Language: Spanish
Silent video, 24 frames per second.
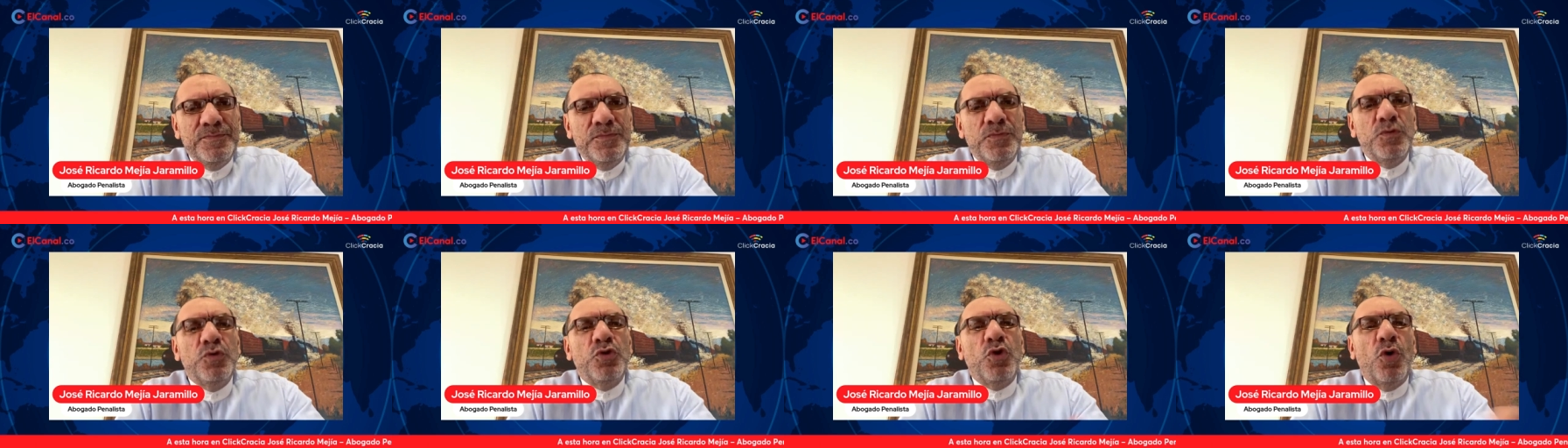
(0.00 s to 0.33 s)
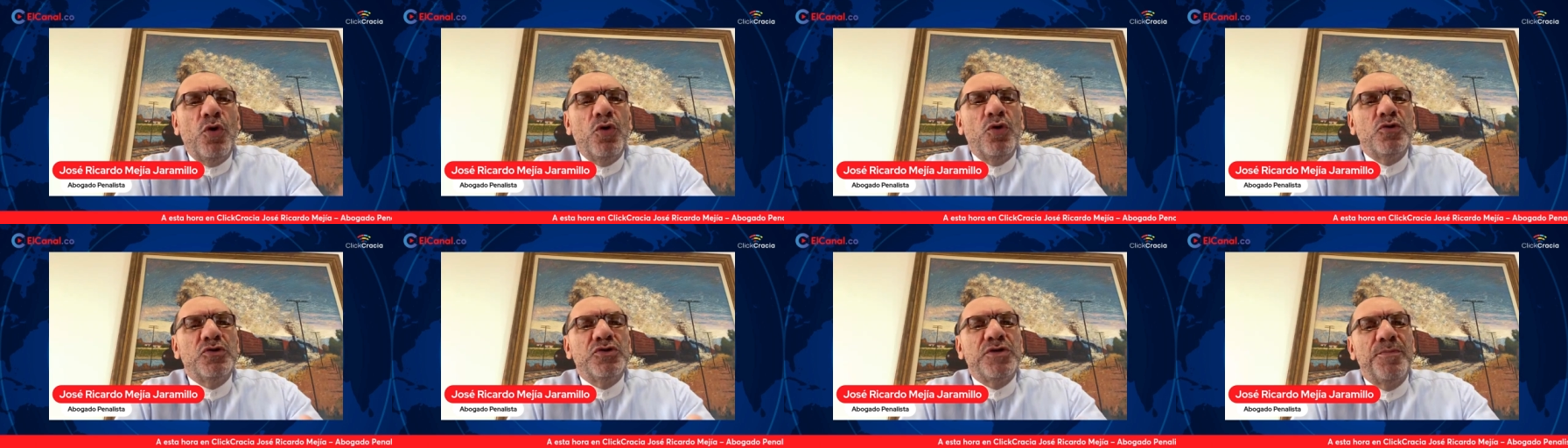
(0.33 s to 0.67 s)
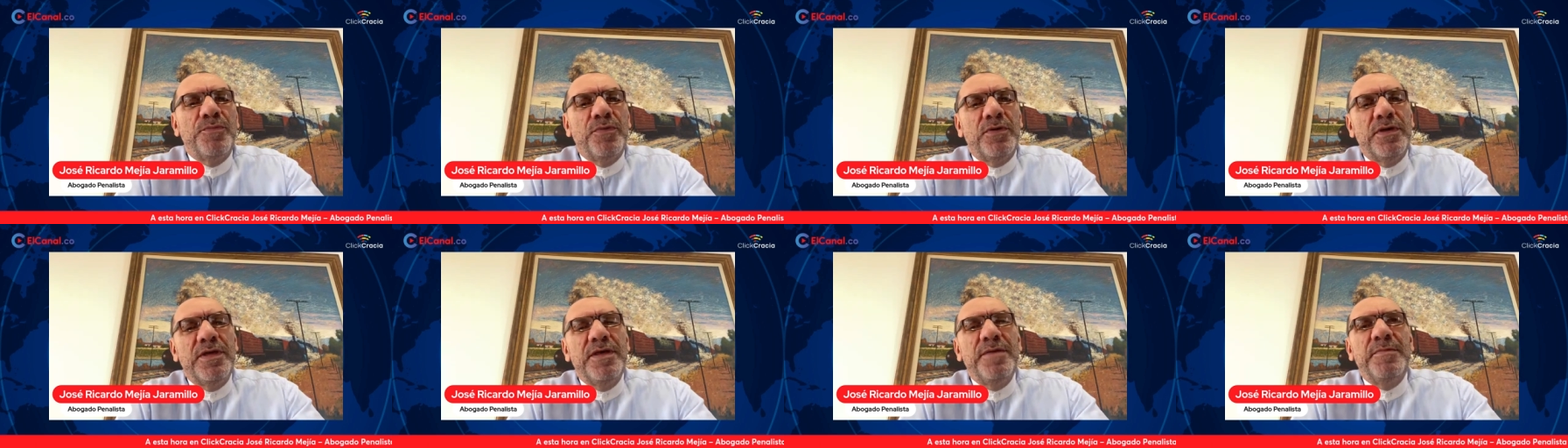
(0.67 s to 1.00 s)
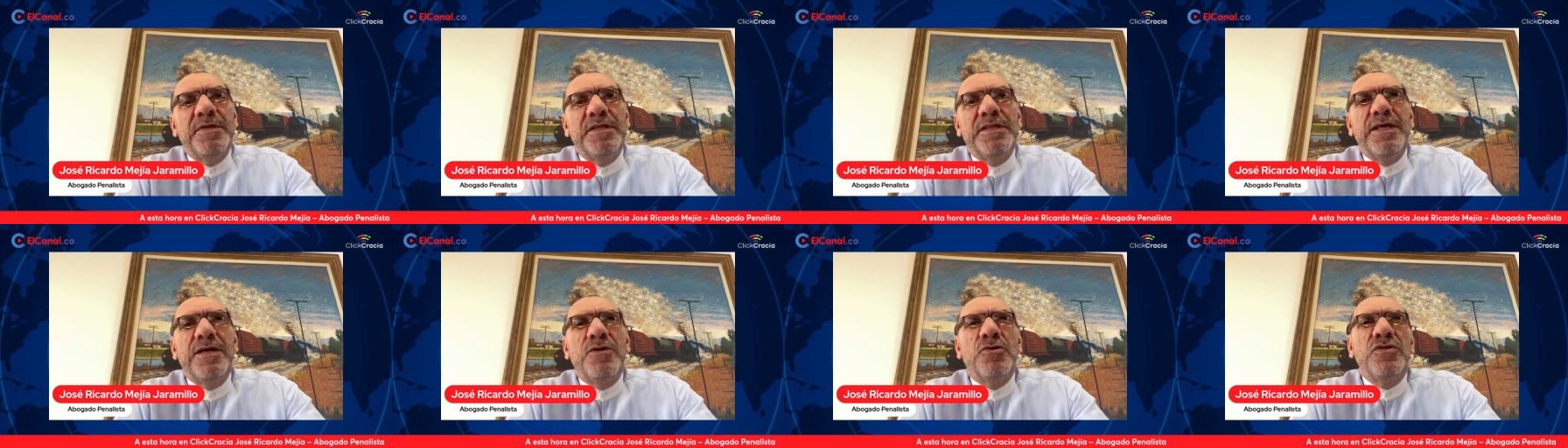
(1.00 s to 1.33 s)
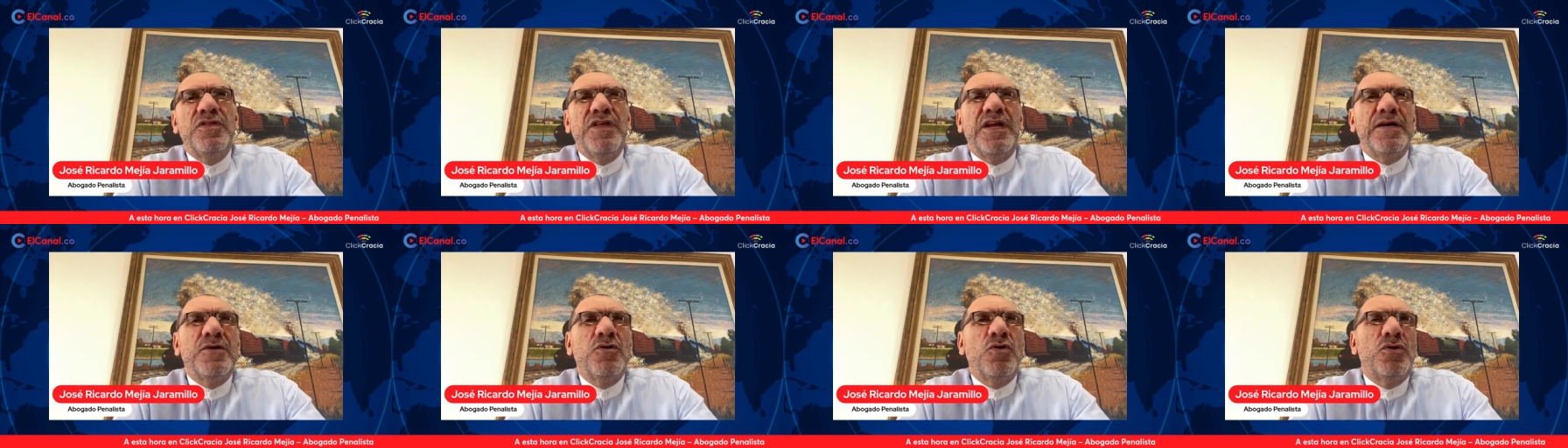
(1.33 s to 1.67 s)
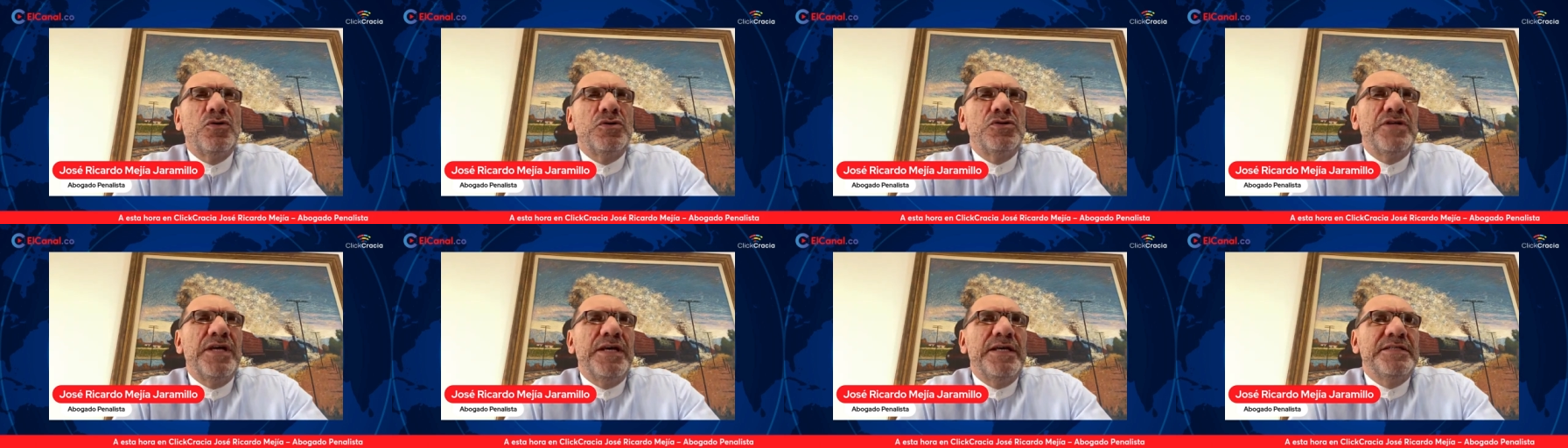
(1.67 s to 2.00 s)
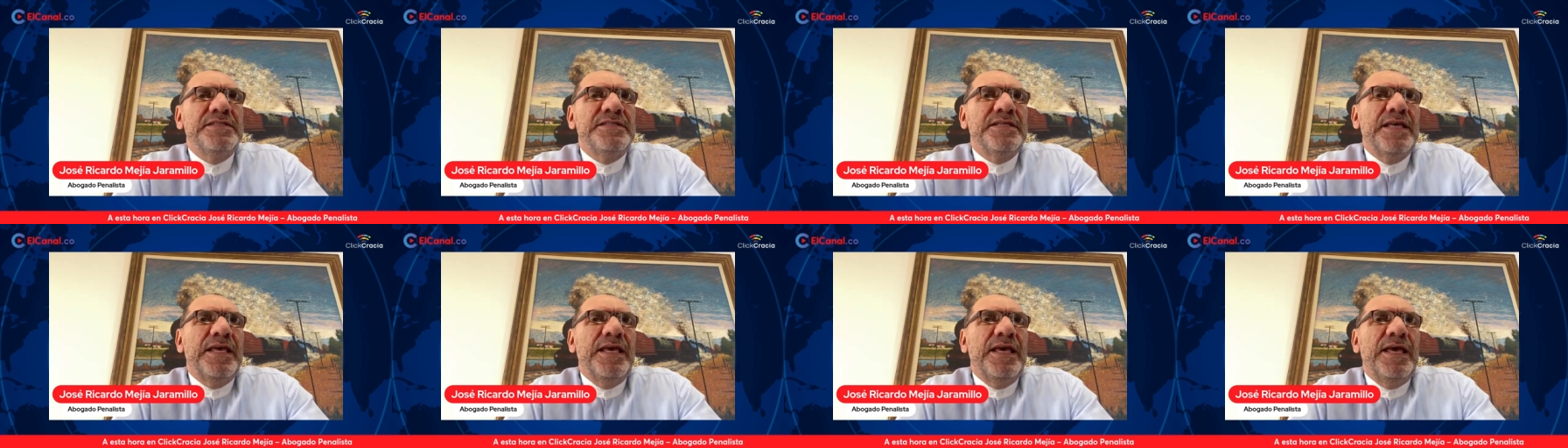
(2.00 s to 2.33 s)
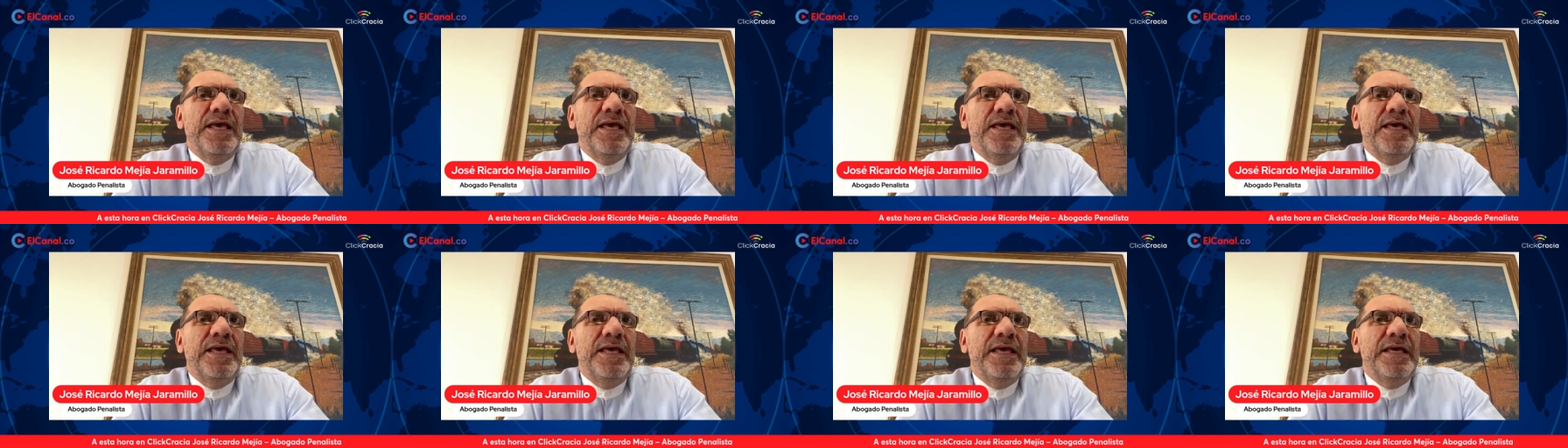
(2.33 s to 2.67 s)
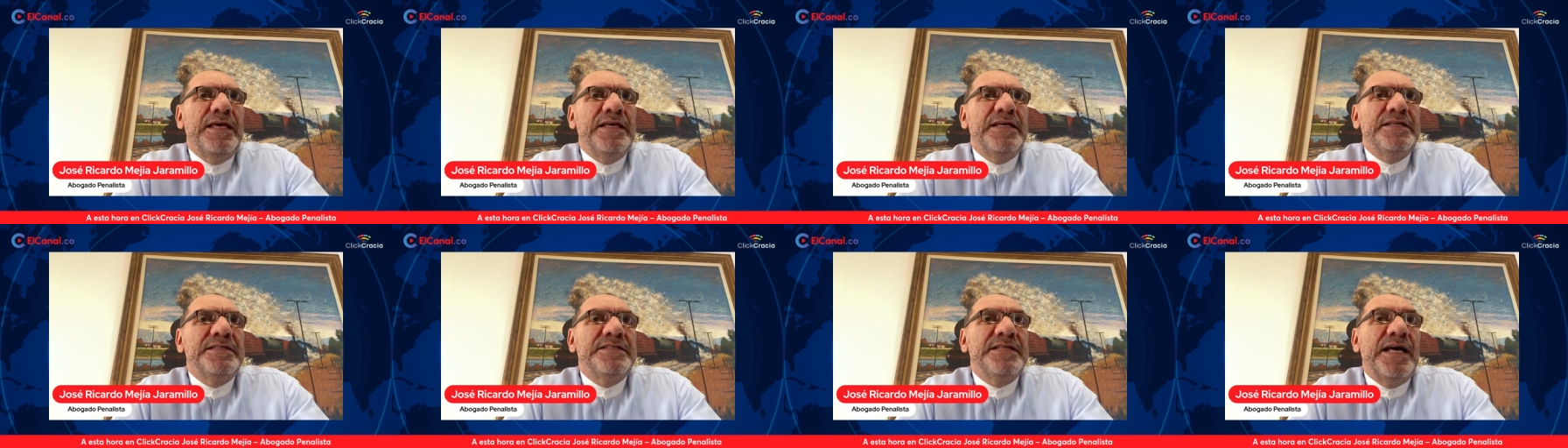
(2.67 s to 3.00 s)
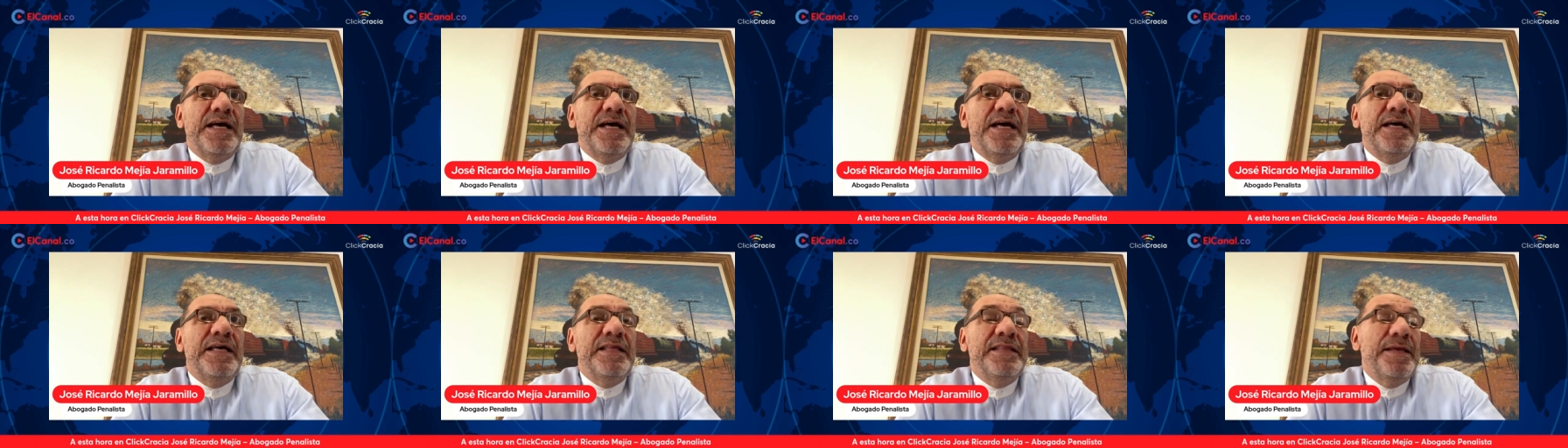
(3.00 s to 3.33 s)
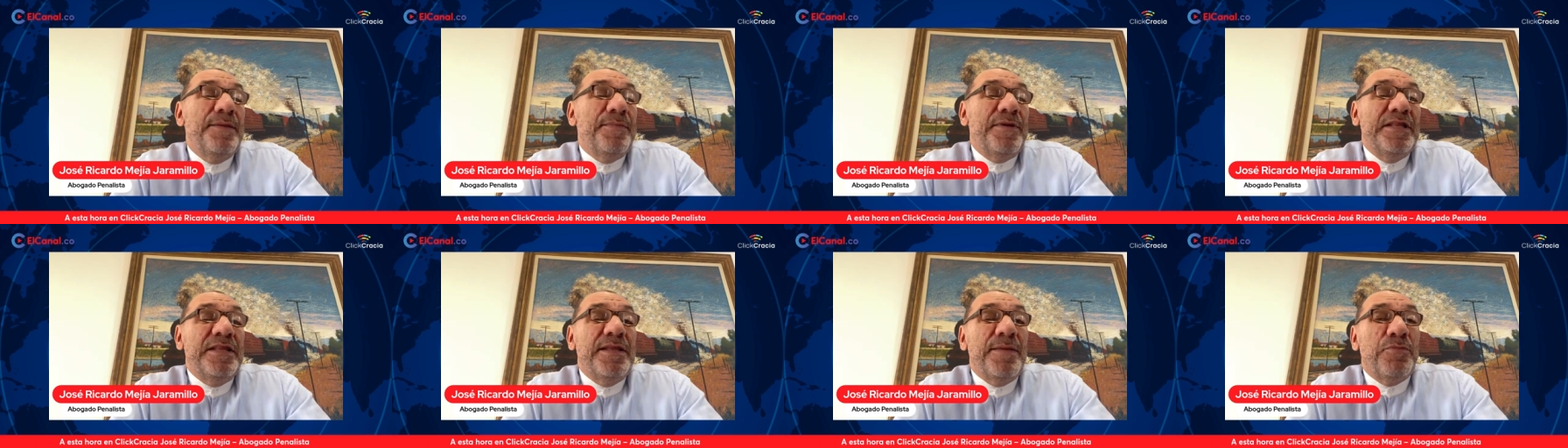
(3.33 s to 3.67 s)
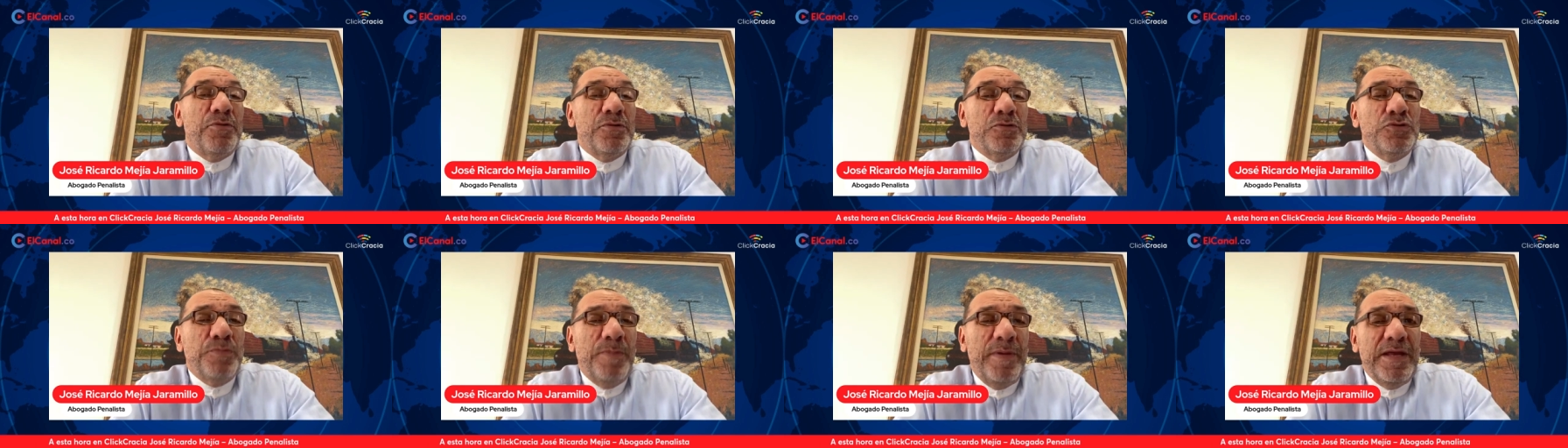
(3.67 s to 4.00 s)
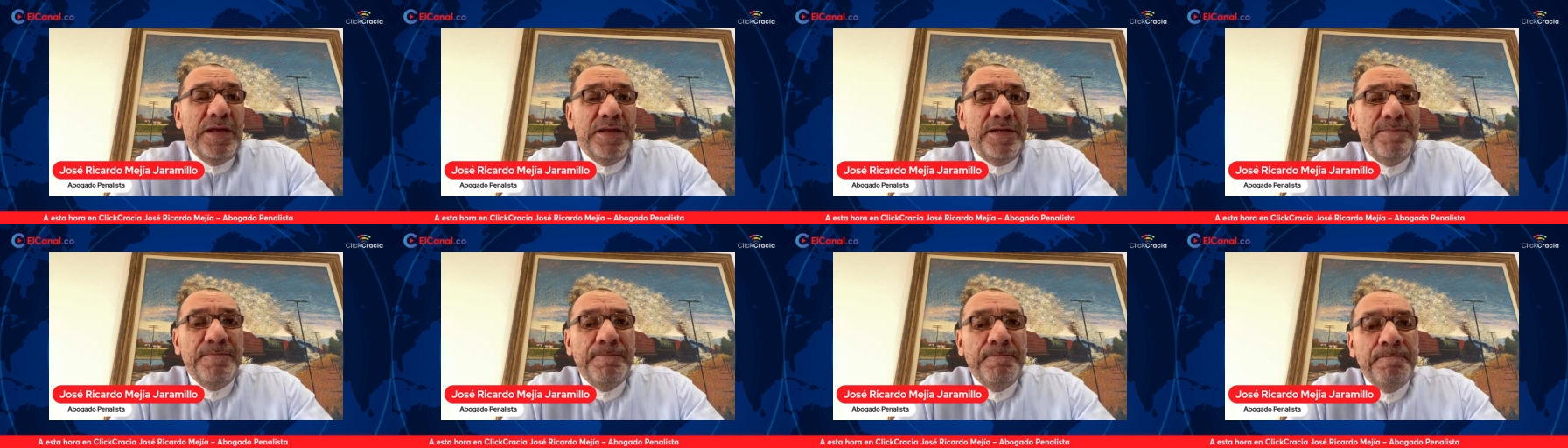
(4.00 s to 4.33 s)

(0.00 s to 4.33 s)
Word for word: todo se puede demandar. Otra cosa es que esa demanda prospere.